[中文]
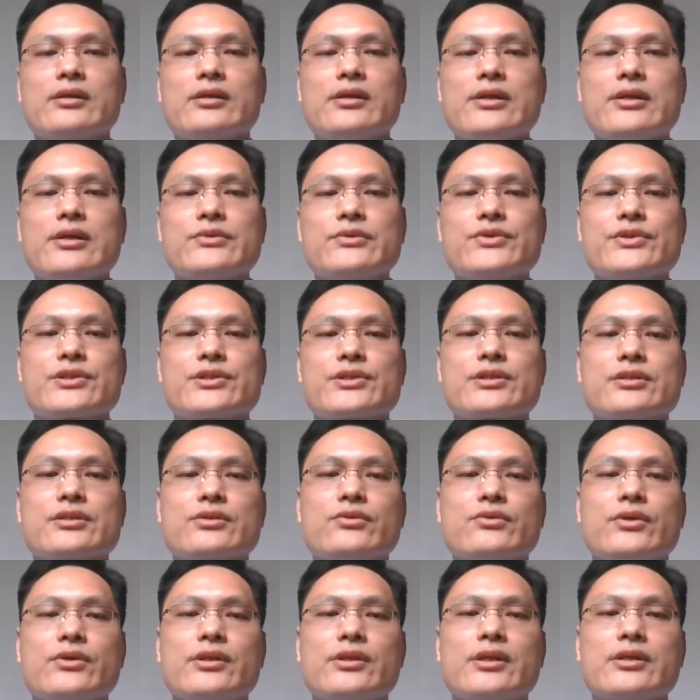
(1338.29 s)
帝国
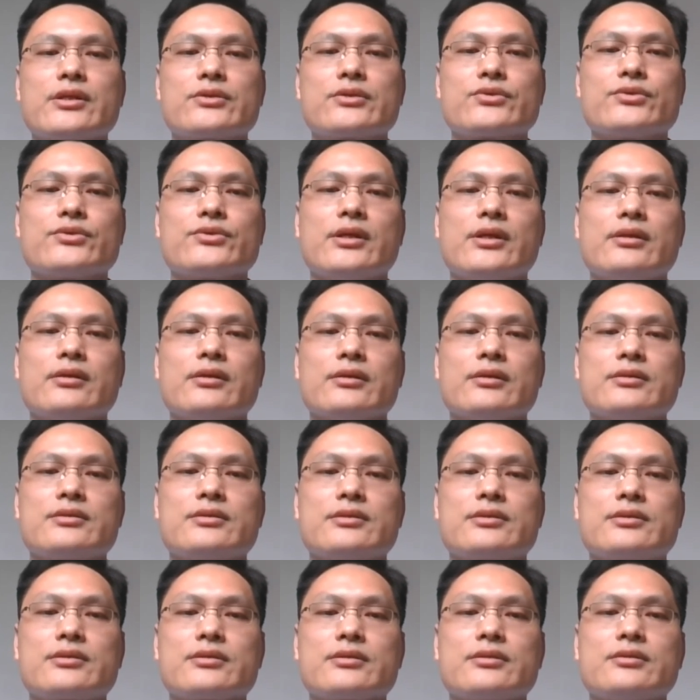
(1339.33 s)
存续了五百
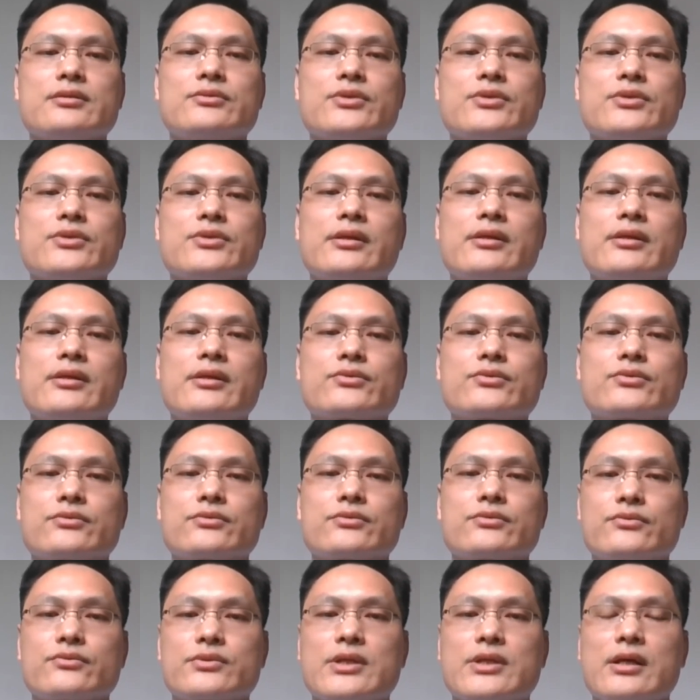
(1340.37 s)
年，教会
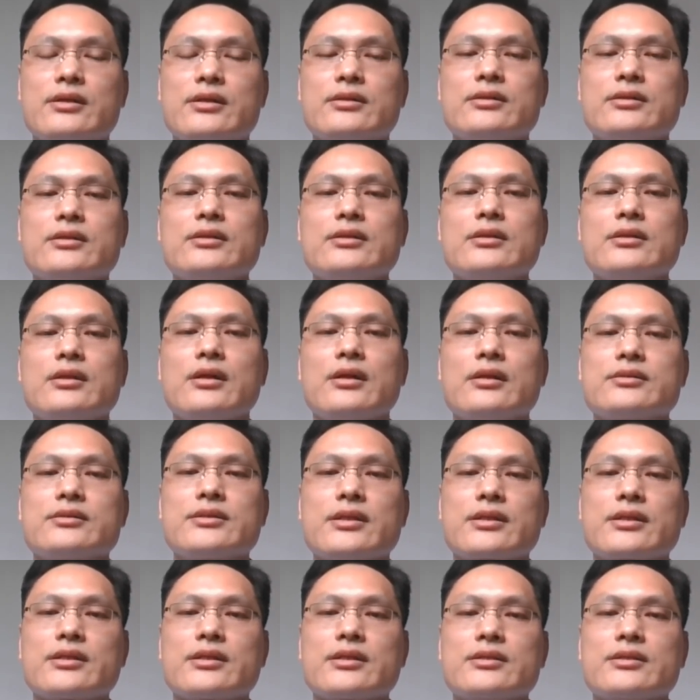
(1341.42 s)
差不多在
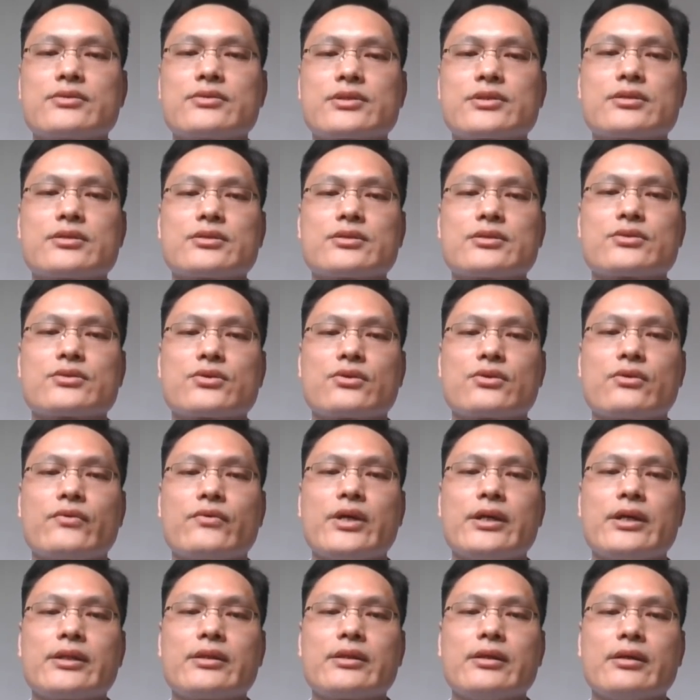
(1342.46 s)
罗马存续了
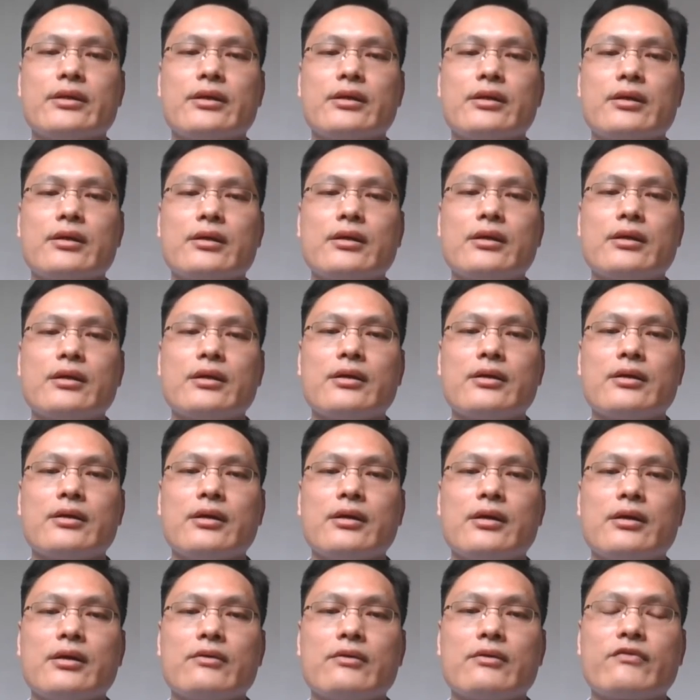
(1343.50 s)
两千年。
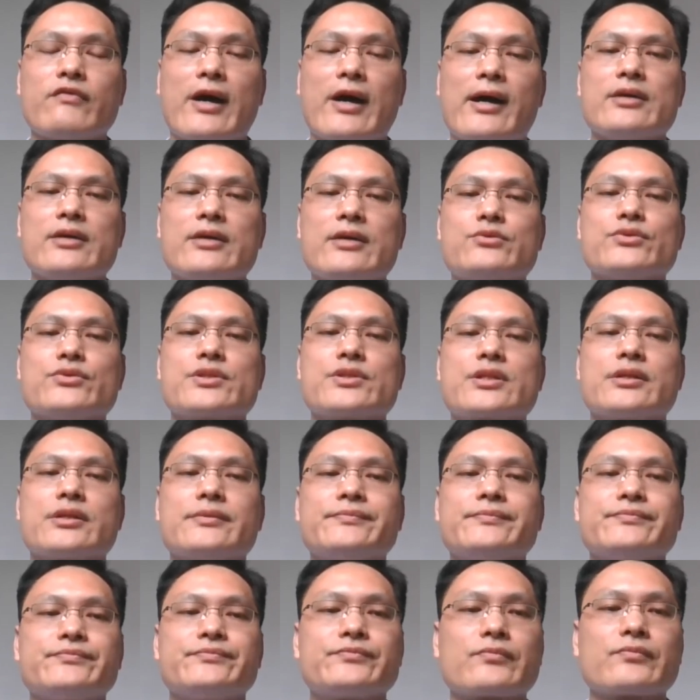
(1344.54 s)
尤其
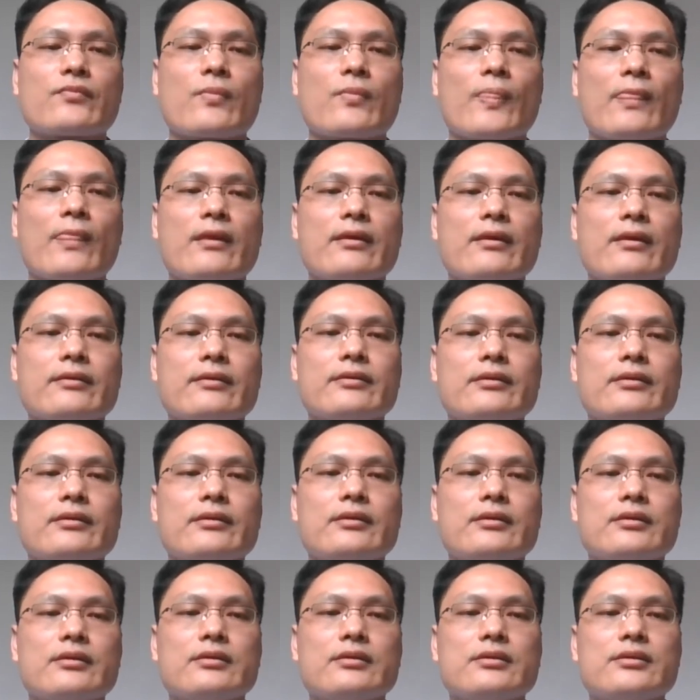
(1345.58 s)
是从西罗马灭
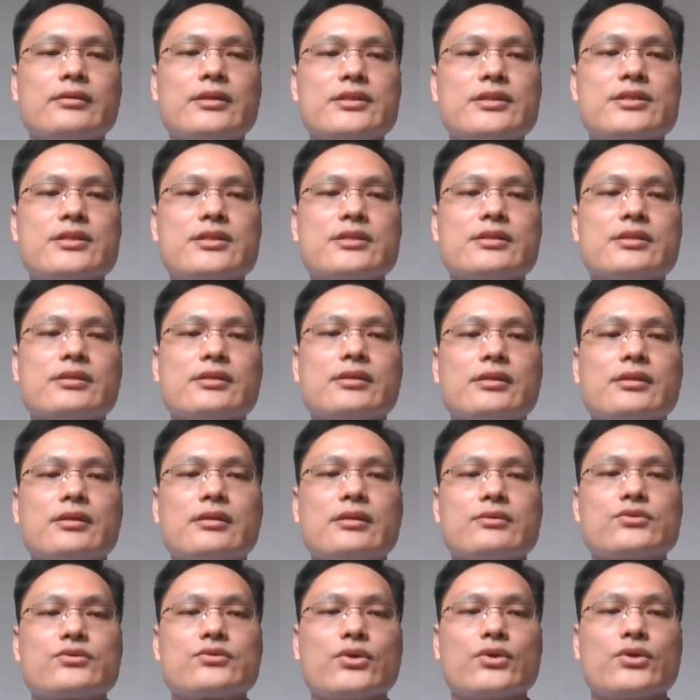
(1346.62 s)
亡之后，
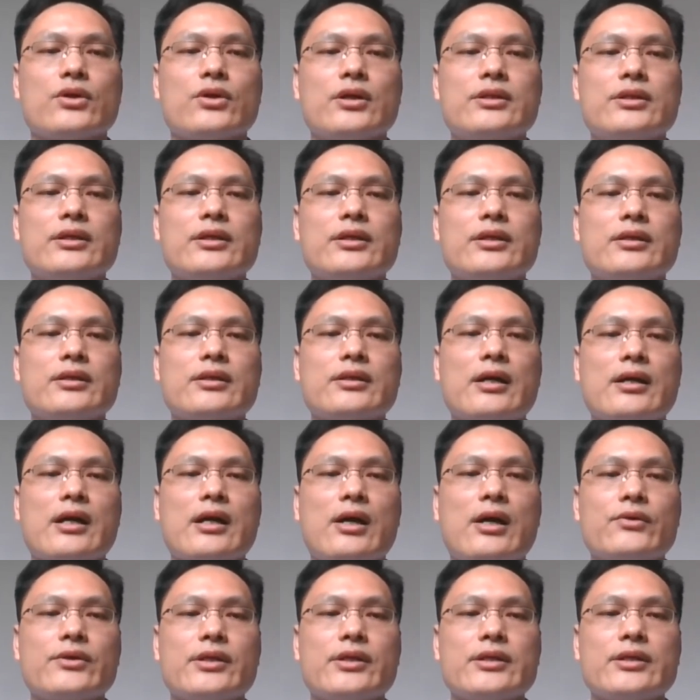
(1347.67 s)
教皇在绝
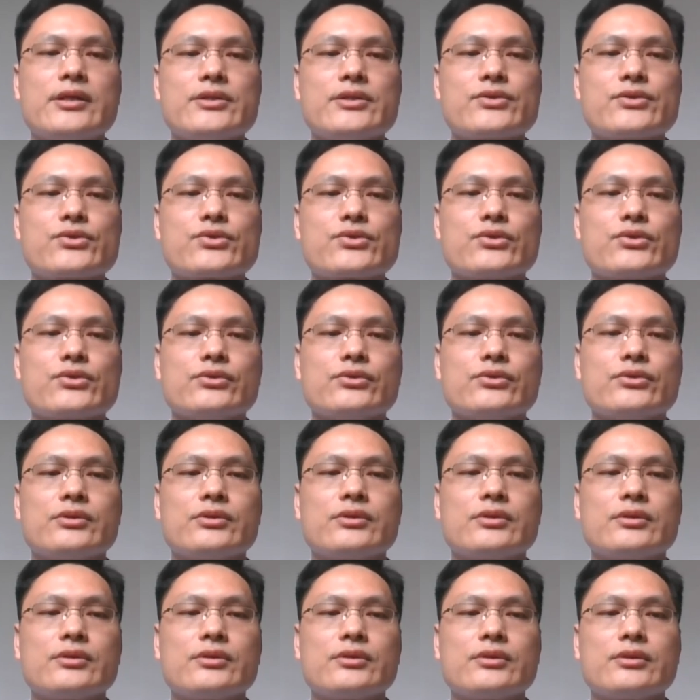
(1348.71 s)
大多数时候。
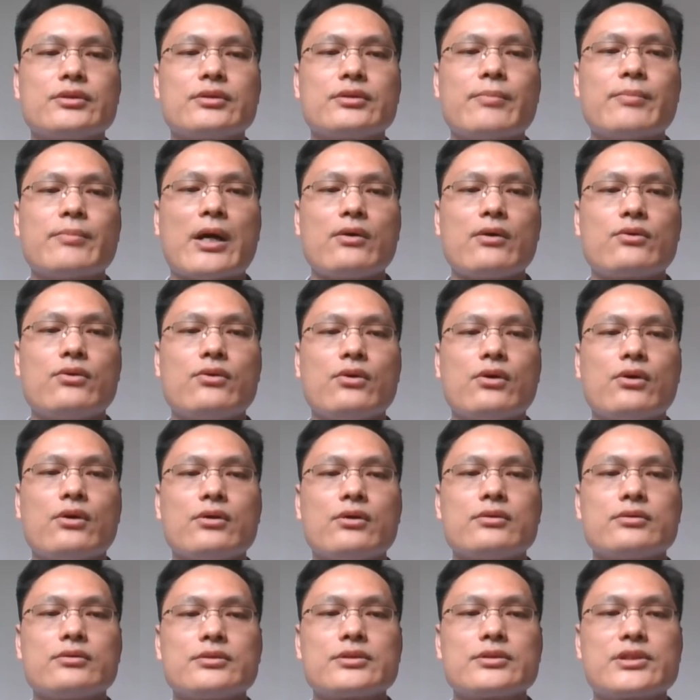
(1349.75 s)
都是罗
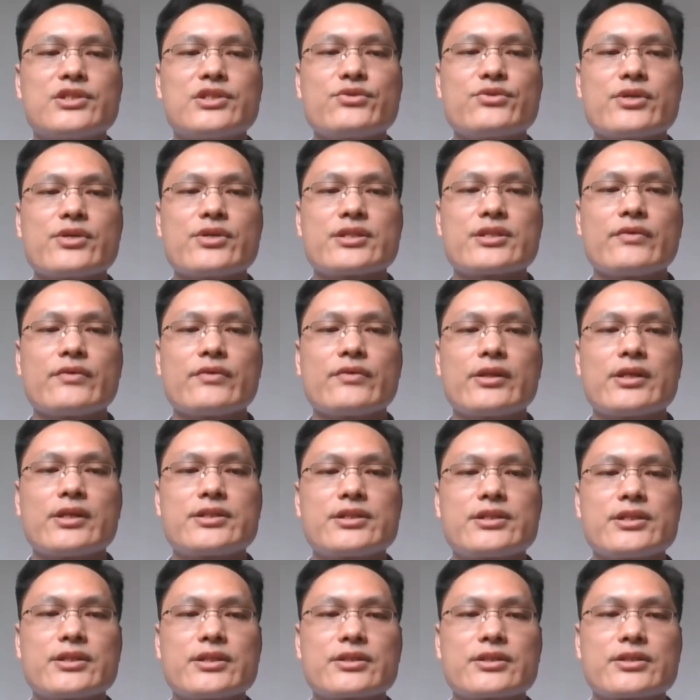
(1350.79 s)
马城的实际
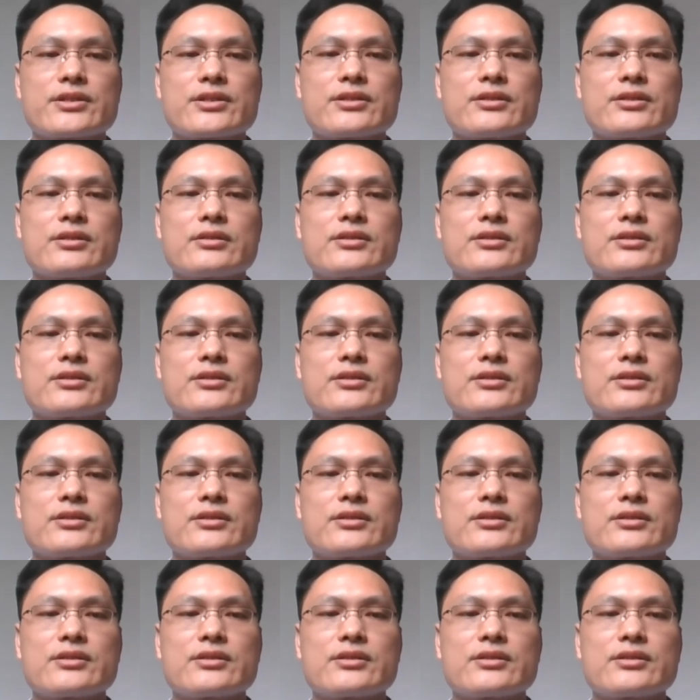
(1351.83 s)
统治者，